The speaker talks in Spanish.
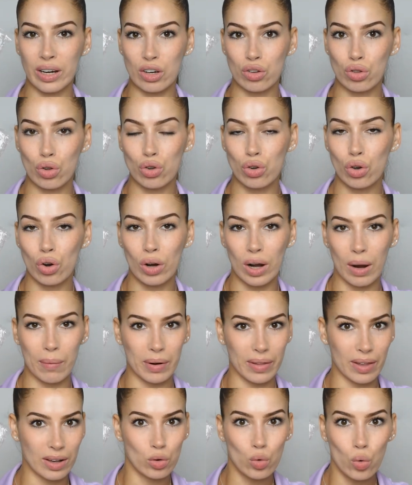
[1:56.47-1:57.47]
que esto yo la
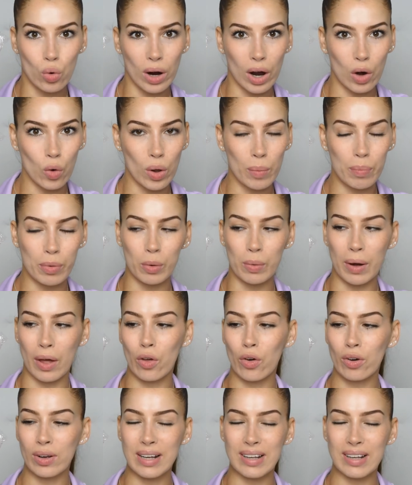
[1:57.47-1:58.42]
verdad nunca lo he probado